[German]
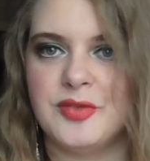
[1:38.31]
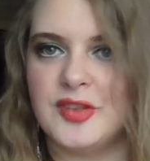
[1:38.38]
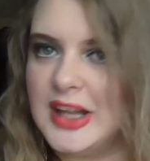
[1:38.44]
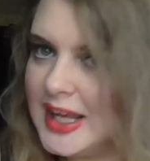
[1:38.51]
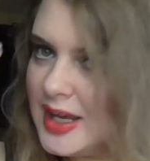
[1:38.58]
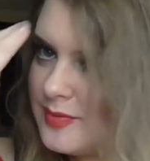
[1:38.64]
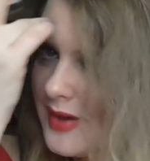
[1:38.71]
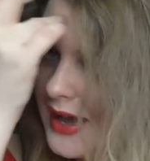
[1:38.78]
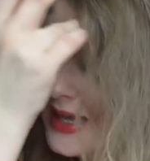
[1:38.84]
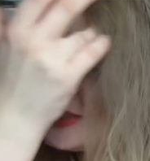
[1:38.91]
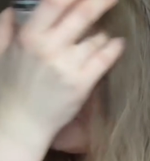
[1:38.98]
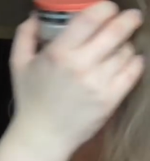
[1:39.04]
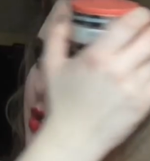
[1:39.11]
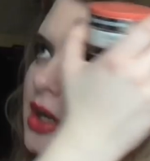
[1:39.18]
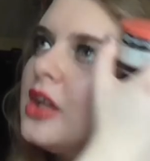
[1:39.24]
Pflege
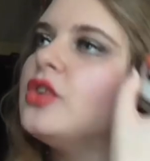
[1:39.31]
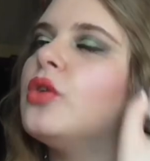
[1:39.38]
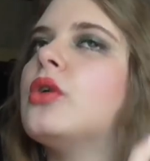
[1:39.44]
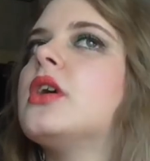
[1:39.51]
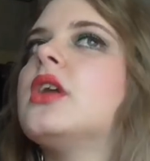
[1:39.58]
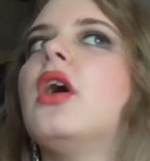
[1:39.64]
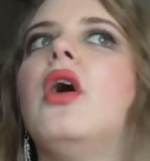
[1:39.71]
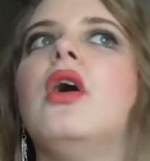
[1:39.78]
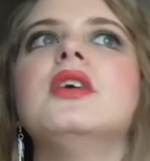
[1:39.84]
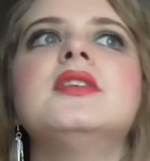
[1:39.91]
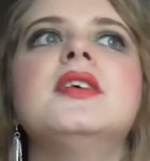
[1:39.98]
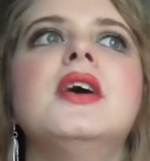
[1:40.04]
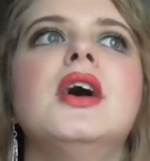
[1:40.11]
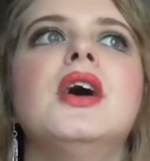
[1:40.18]
weiß für ihre trockene Haut.